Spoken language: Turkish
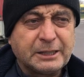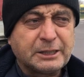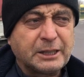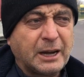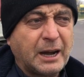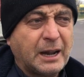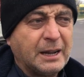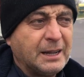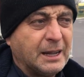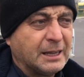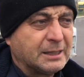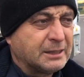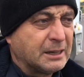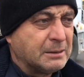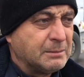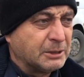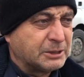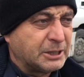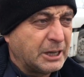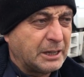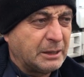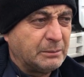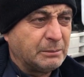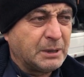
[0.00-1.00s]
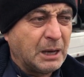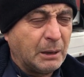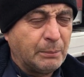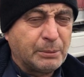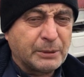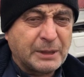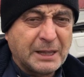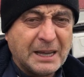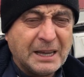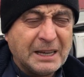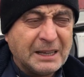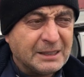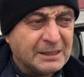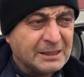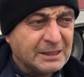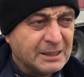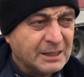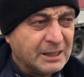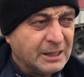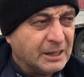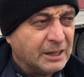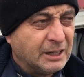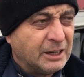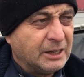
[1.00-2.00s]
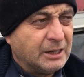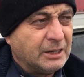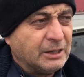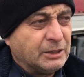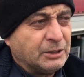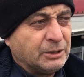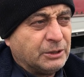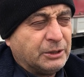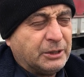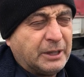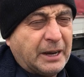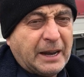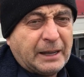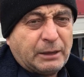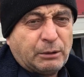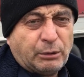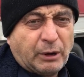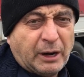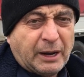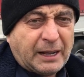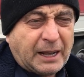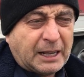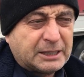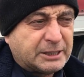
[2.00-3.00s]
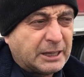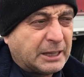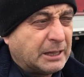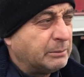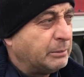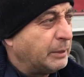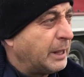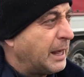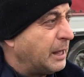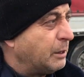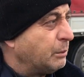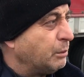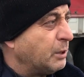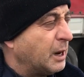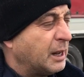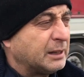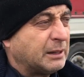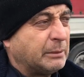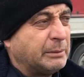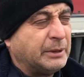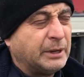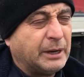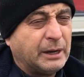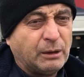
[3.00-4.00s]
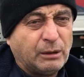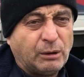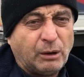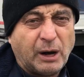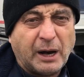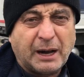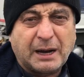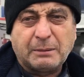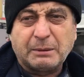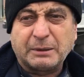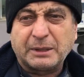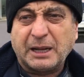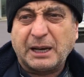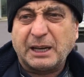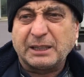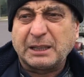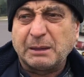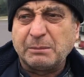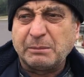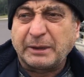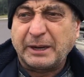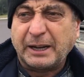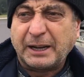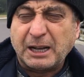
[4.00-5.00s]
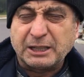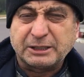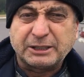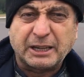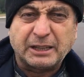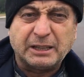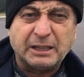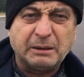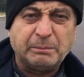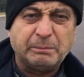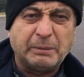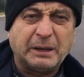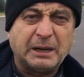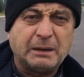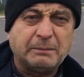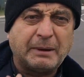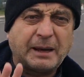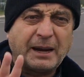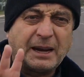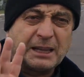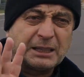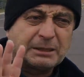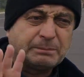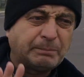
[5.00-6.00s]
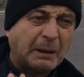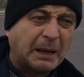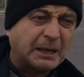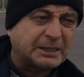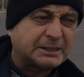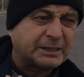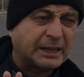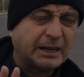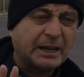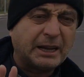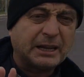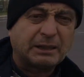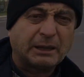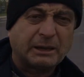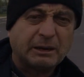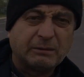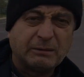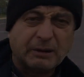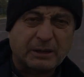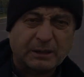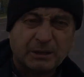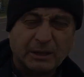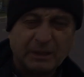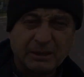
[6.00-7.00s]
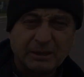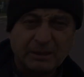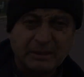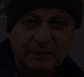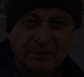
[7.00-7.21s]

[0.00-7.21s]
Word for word: sırayı yazdırmasaydım kapıda direkt Yunan'a geçseydim. E, Yunan'da beni arabada adamı rekat etti. Benim en az 5 sene yatarım vardı.